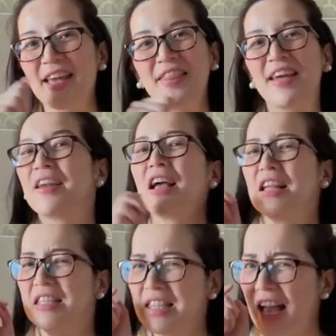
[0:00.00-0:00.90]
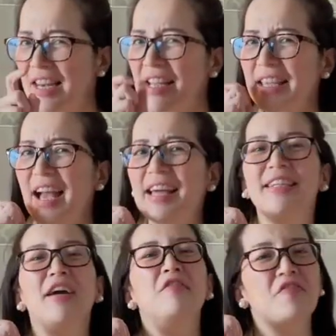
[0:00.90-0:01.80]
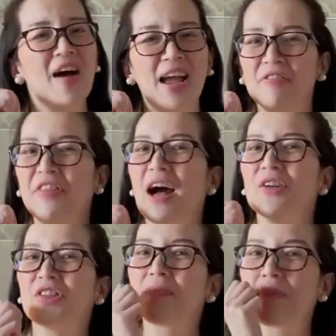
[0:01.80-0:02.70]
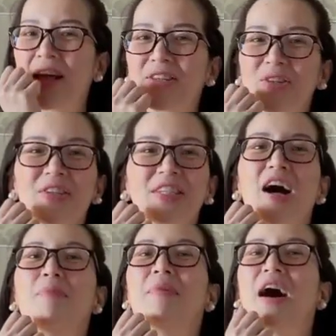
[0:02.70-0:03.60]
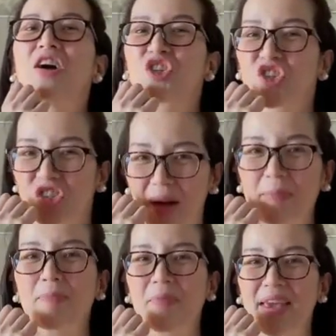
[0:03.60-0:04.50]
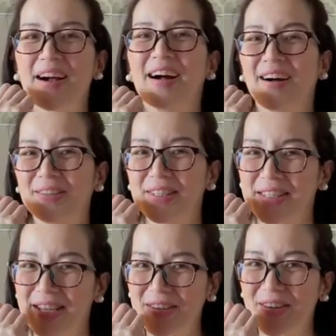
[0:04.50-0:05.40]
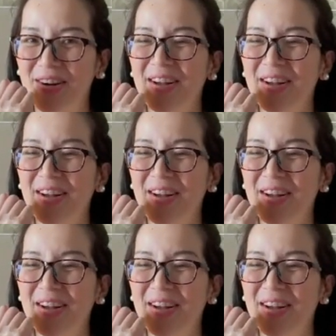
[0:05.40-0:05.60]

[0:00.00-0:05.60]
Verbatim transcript: and then lalagyan ng 5,000 pesos ang mga Shopee Pay accounts ninyo.